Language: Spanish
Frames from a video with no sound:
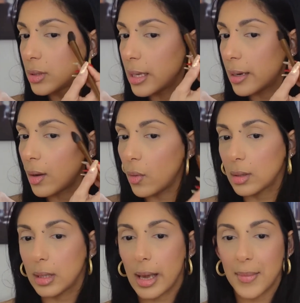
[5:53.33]
Ustedes
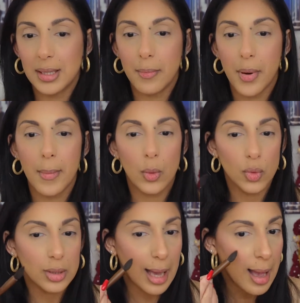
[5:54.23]
recuerden que a mí siempre me
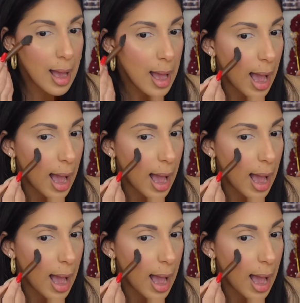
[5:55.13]
gusta